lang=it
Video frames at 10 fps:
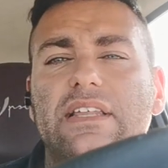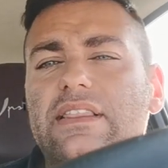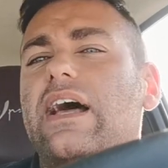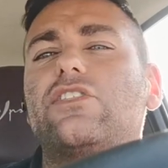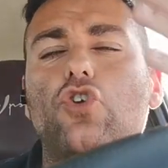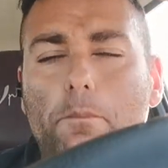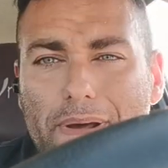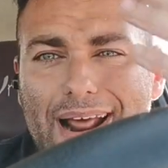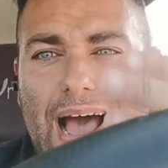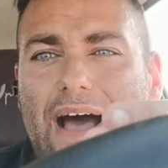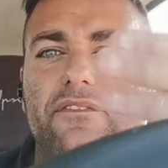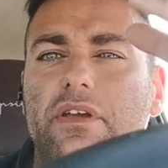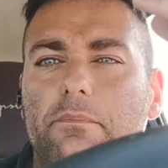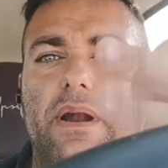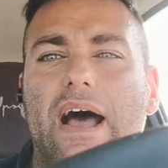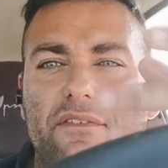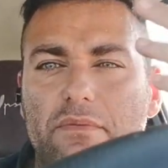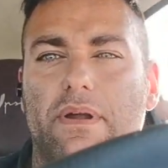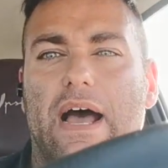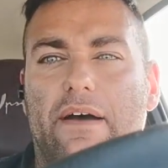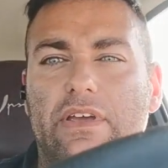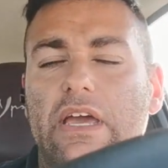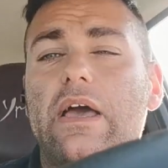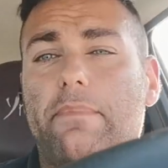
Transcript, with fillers: Intanto bravi, bravi, bravi,